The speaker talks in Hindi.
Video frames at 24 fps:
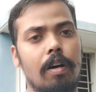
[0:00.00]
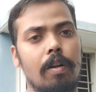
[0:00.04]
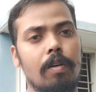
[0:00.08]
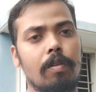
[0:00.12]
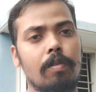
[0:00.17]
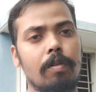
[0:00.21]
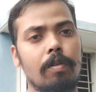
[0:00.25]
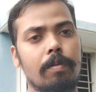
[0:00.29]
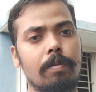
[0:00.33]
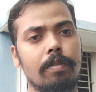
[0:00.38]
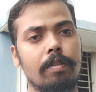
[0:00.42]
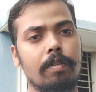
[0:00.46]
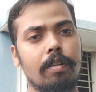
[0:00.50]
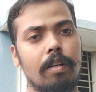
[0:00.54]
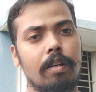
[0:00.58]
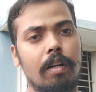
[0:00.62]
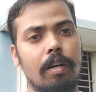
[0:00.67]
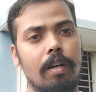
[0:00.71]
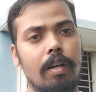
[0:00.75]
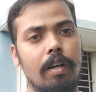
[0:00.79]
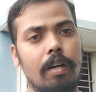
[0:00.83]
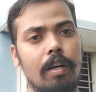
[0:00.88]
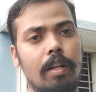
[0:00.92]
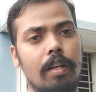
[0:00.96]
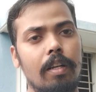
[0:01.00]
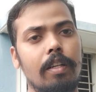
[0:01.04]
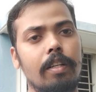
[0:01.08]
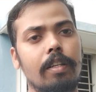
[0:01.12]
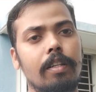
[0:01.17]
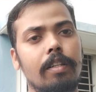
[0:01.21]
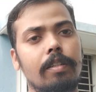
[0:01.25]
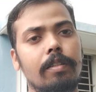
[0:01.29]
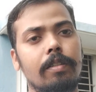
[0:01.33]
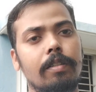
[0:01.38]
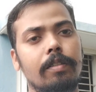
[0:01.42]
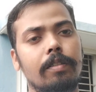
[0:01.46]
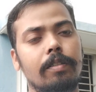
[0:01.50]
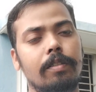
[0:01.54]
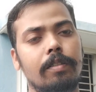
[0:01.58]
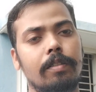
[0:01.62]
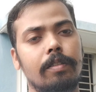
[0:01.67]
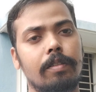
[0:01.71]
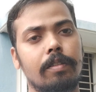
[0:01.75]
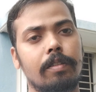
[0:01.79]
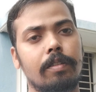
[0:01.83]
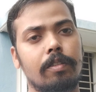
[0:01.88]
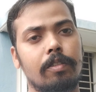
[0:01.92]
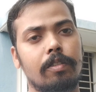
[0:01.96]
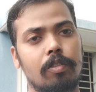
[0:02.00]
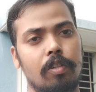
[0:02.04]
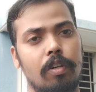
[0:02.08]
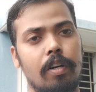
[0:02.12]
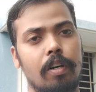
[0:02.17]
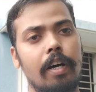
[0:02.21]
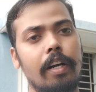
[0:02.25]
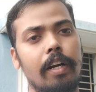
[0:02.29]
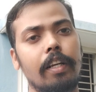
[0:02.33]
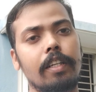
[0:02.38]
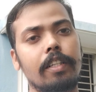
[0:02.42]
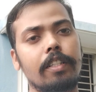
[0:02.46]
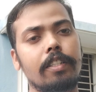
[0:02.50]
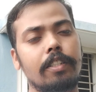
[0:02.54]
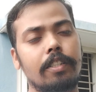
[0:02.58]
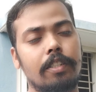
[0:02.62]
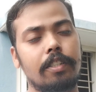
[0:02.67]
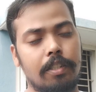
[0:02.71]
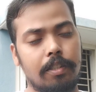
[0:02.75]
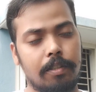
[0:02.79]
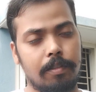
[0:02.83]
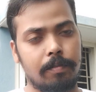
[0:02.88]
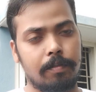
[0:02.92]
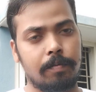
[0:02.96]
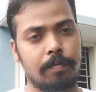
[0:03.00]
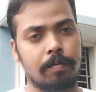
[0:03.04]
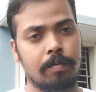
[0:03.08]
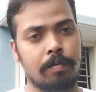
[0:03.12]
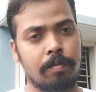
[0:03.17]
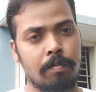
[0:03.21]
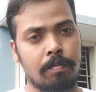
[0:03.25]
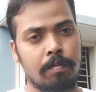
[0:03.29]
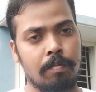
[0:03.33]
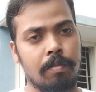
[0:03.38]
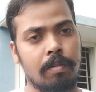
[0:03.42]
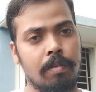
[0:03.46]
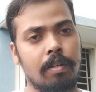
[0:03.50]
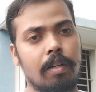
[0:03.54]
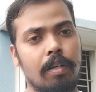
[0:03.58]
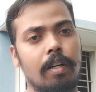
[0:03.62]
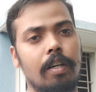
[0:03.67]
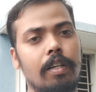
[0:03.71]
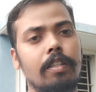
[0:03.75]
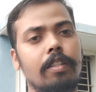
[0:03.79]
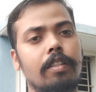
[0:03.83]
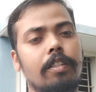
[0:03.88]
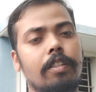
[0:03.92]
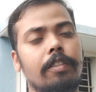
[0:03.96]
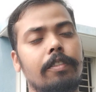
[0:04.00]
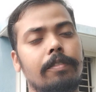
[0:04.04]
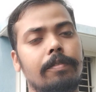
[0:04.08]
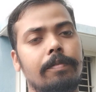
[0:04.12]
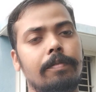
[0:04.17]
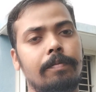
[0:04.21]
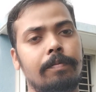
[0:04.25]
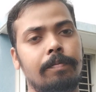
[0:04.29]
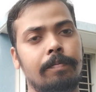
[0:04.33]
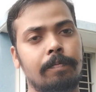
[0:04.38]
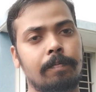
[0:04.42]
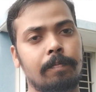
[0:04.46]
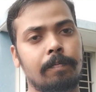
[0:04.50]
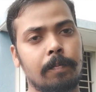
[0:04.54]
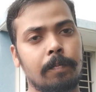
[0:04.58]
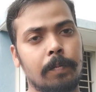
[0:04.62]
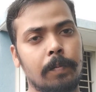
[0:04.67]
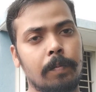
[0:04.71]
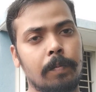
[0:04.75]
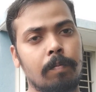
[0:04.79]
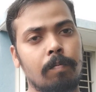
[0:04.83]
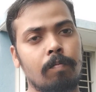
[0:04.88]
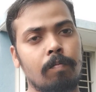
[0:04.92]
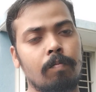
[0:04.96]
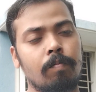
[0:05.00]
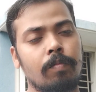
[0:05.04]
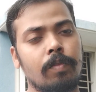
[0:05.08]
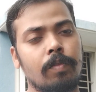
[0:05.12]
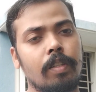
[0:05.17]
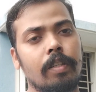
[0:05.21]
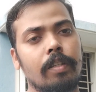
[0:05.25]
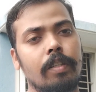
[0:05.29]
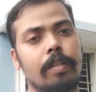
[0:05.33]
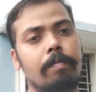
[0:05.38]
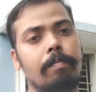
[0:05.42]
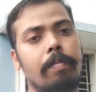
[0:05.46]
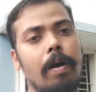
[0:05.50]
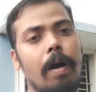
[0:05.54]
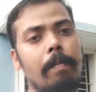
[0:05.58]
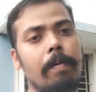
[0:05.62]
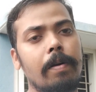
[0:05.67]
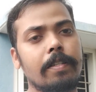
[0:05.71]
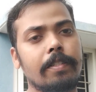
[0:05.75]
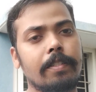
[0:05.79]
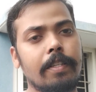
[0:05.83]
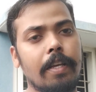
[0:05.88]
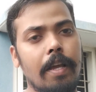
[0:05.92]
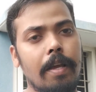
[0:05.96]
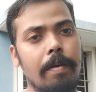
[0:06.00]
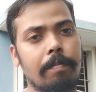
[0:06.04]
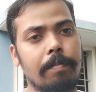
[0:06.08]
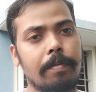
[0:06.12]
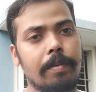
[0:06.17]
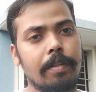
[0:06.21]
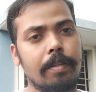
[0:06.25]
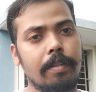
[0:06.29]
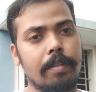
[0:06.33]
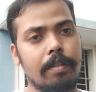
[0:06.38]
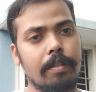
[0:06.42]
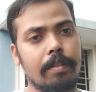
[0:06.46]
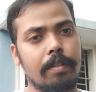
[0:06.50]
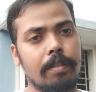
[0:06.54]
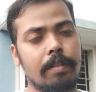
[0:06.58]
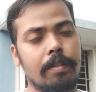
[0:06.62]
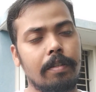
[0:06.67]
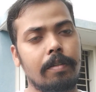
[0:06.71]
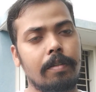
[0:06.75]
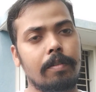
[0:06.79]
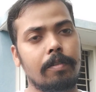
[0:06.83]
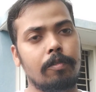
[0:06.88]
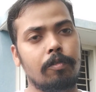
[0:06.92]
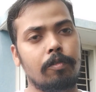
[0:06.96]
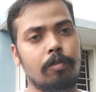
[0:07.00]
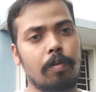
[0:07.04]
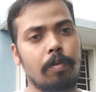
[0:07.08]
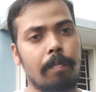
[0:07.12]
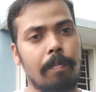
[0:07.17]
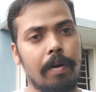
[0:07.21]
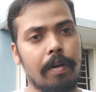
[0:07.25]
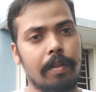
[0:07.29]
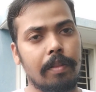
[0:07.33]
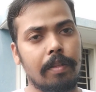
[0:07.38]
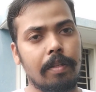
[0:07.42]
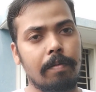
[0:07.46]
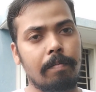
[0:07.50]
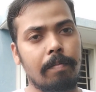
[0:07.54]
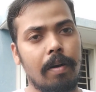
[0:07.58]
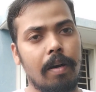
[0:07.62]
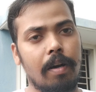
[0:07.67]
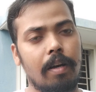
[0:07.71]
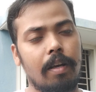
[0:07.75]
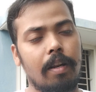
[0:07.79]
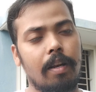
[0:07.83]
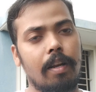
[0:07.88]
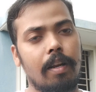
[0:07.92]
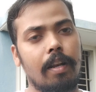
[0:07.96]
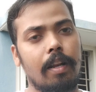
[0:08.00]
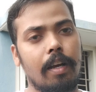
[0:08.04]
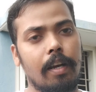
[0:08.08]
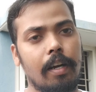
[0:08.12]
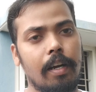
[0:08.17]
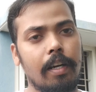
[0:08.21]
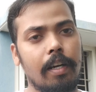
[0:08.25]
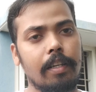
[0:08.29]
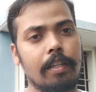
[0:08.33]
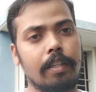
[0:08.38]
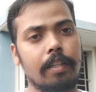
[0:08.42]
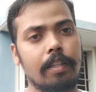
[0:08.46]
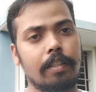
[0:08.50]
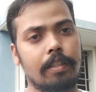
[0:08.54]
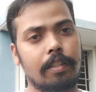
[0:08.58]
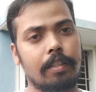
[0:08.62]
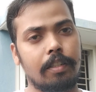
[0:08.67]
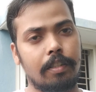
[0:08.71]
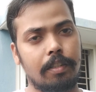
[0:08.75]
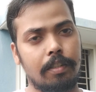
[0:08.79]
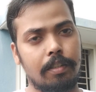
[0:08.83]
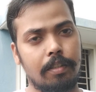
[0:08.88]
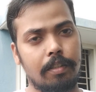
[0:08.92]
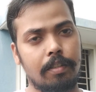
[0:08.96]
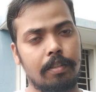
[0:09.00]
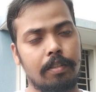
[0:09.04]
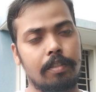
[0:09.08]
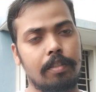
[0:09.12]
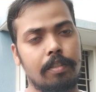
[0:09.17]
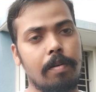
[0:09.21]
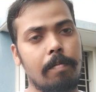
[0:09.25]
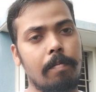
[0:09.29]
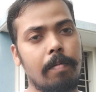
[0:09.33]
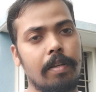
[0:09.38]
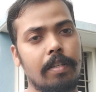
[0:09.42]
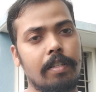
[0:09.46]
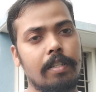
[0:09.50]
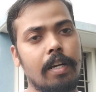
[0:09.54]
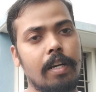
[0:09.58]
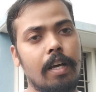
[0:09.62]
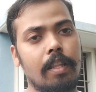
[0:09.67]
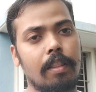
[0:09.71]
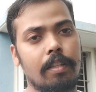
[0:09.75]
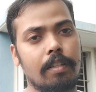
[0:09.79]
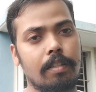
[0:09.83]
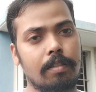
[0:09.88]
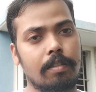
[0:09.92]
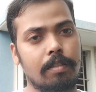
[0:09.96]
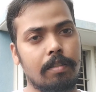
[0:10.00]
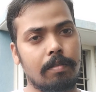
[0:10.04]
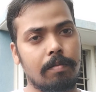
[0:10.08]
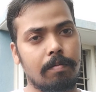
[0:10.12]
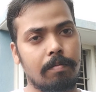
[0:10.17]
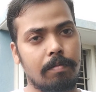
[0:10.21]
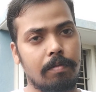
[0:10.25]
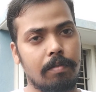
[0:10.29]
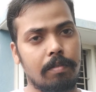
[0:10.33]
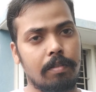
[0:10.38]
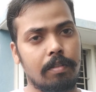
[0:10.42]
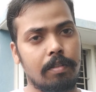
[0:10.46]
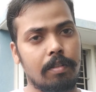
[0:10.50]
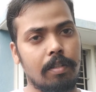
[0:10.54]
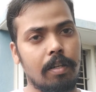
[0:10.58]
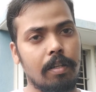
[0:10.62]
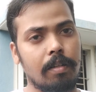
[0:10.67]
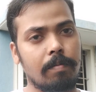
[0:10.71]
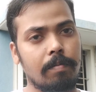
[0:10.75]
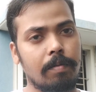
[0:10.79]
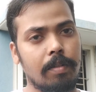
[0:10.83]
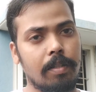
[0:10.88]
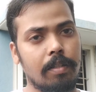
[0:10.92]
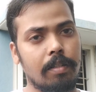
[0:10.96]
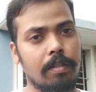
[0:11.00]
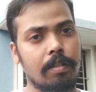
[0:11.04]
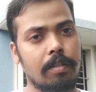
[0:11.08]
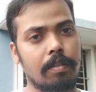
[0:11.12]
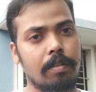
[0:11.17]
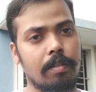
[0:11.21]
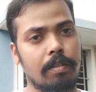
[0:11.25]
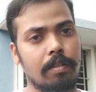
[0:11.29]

अलुक अलिक खड़गे जी ने कही थी कि बाबा साहेब की जो प्रतिमा लगाई गई थी जब मैं छात्र संघ में